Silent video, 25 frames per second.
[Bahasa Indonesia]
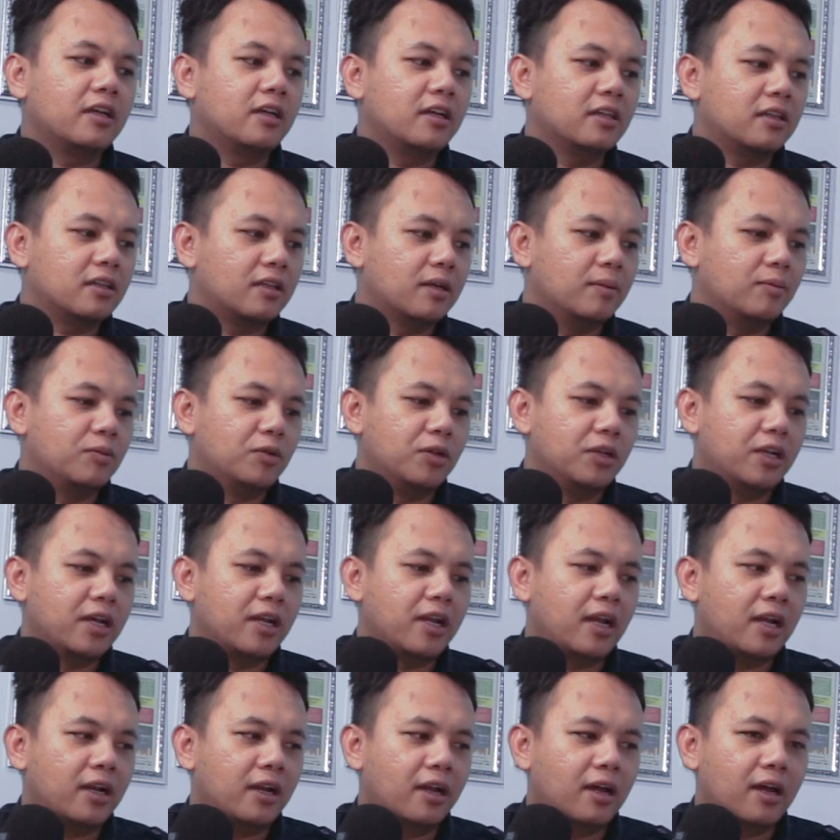kit,
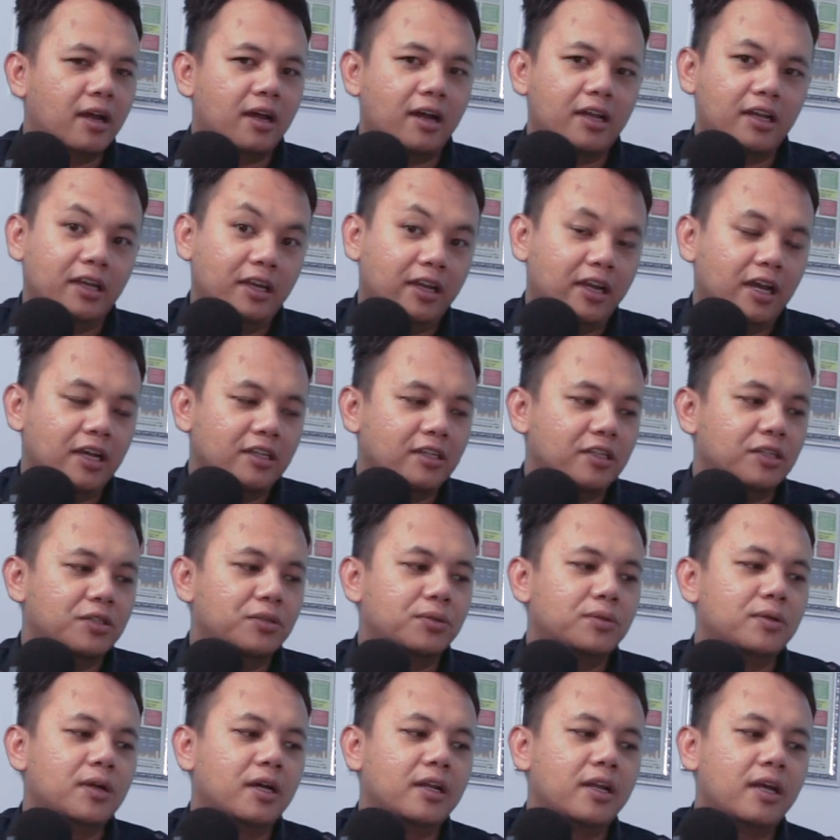kemudian ada irigasi
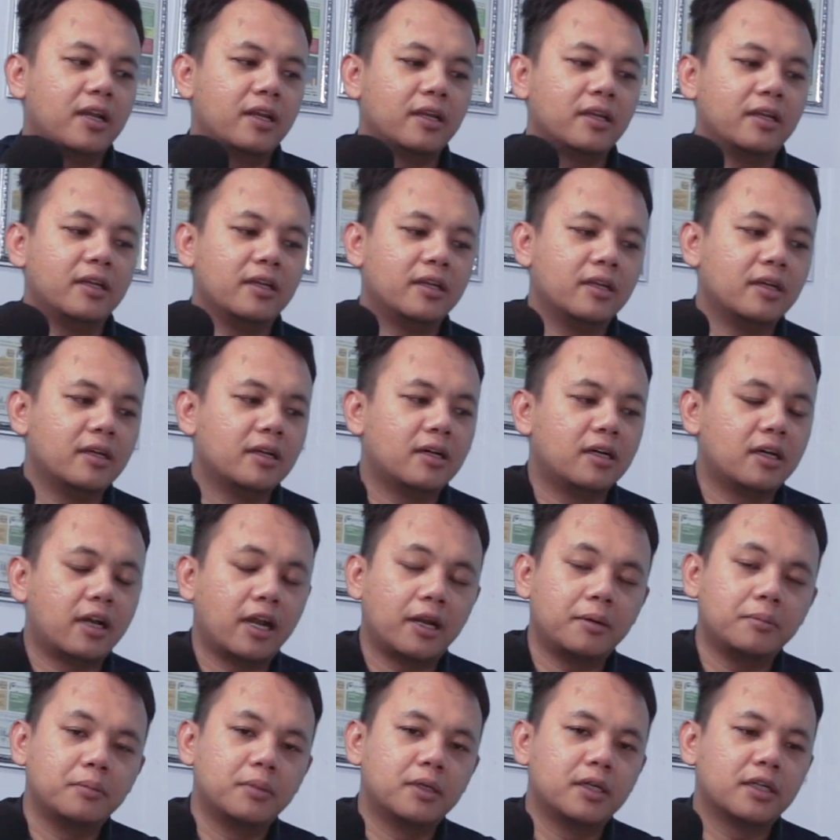juga dari
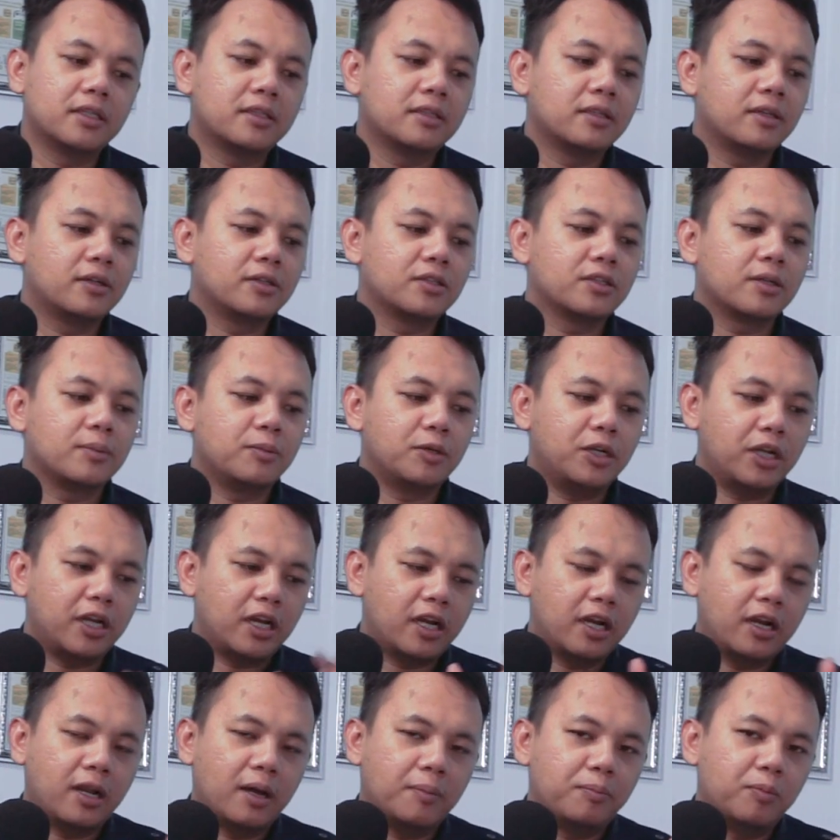Rainbird, terus kemudian
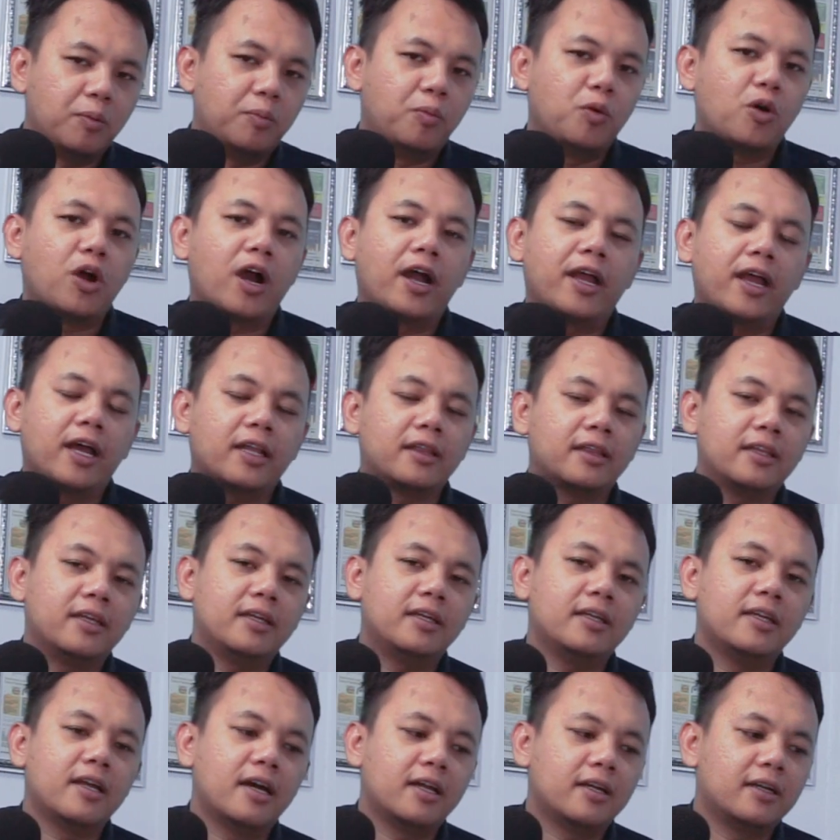ada pupuk
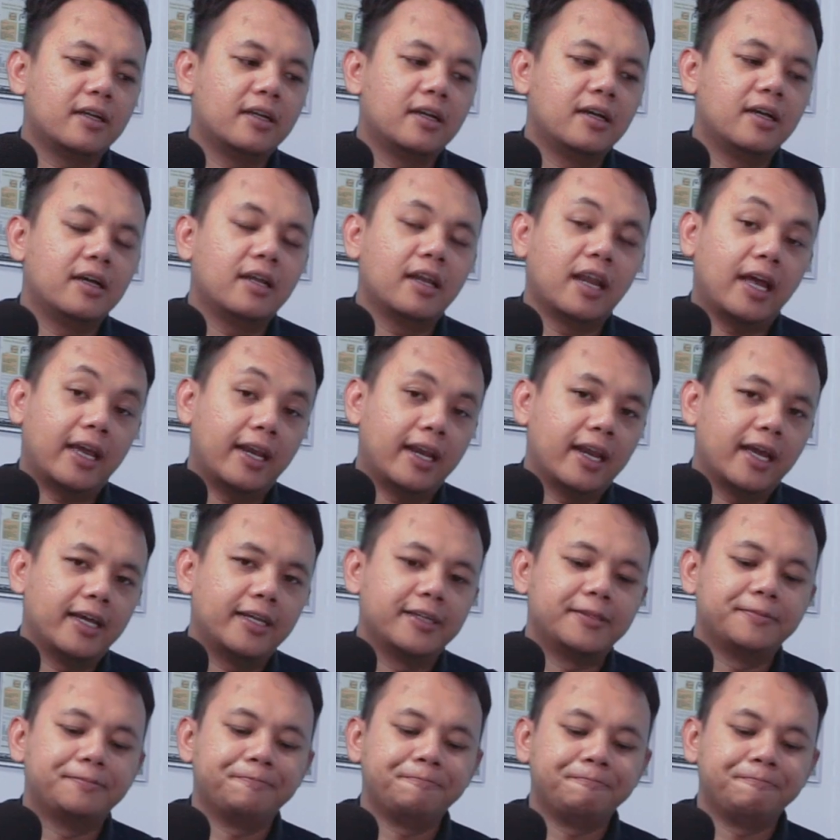hayati dan lain-lain.